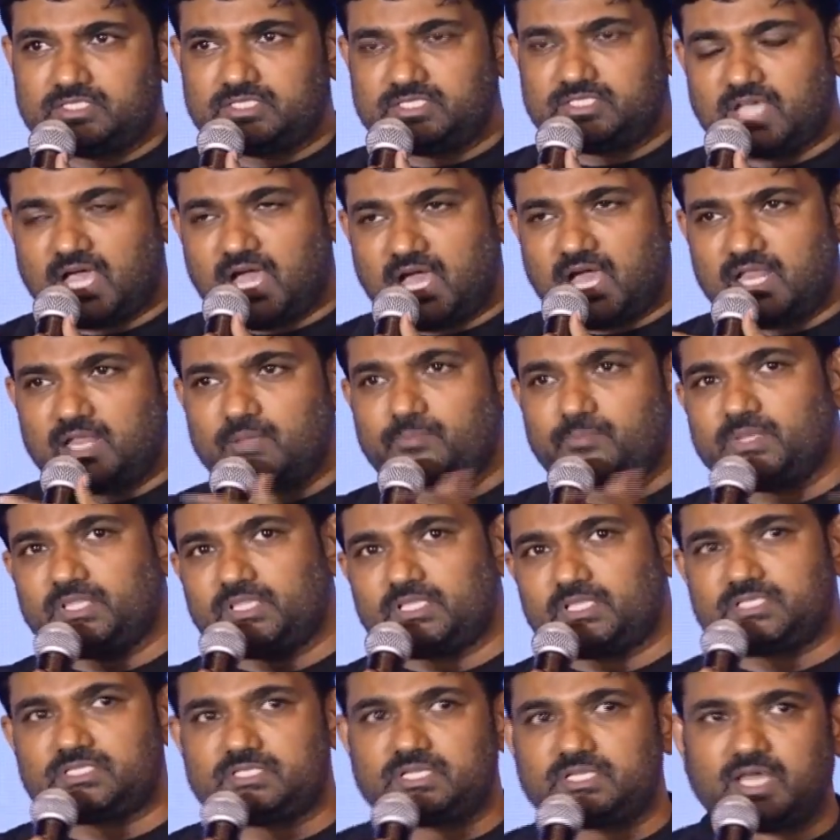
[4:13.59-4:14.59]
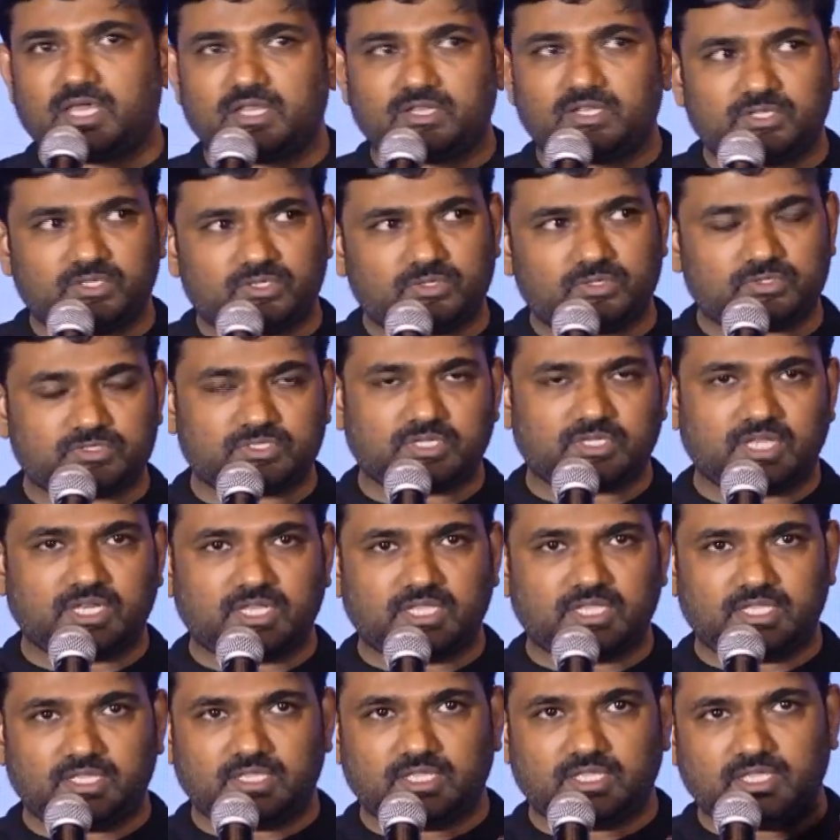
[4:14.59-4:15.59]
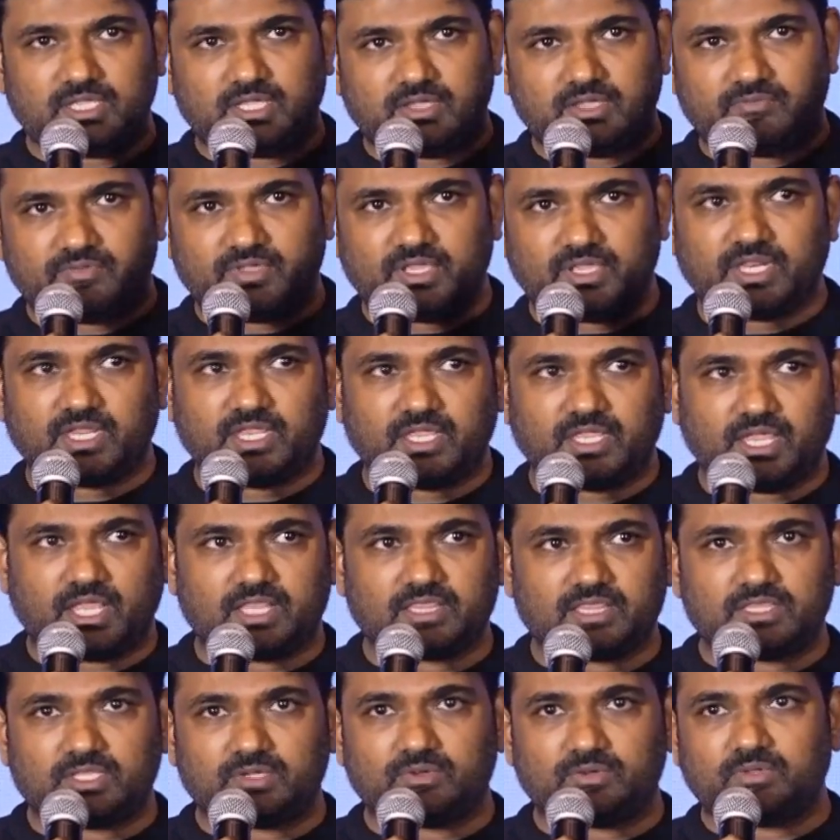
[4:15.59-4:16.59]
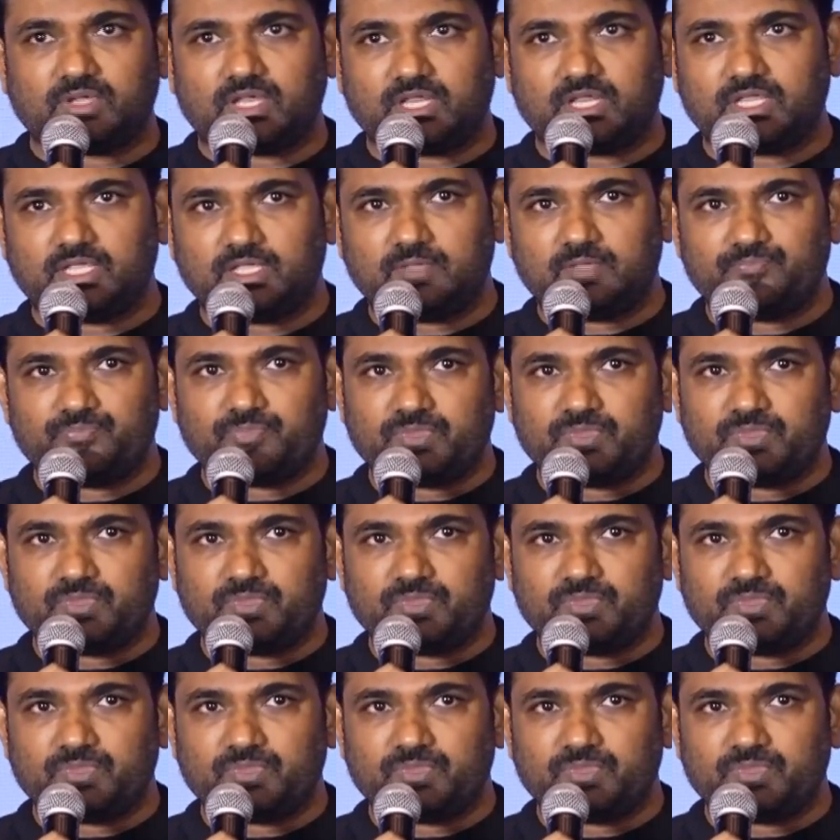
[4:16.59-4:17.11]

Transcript: చాలామంది స్టార్ హీరోస్ కానీ ఇంకా వేరే అందరూ కానీ